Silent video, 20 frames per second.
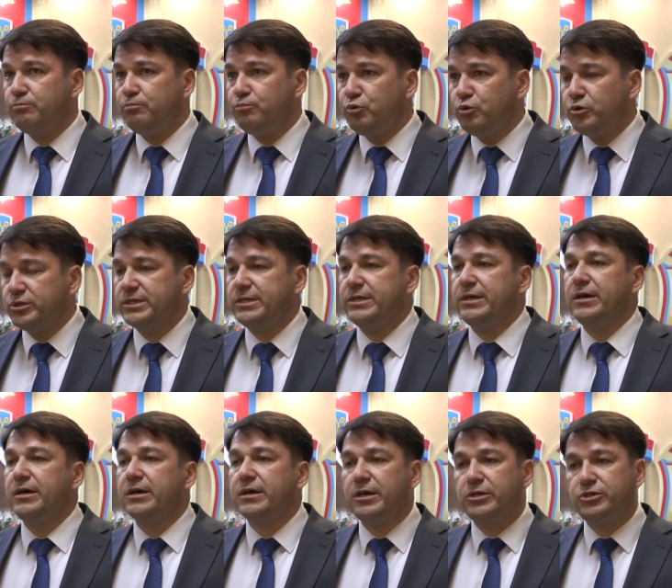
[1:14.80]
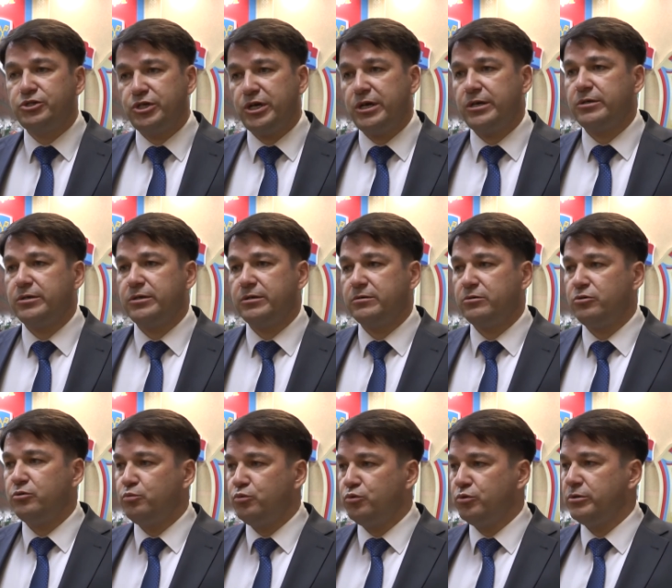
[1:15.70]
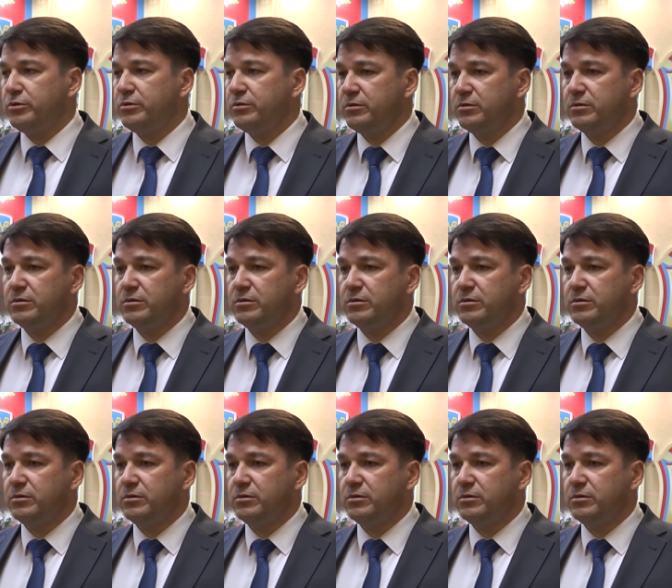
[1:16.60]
после окончания любой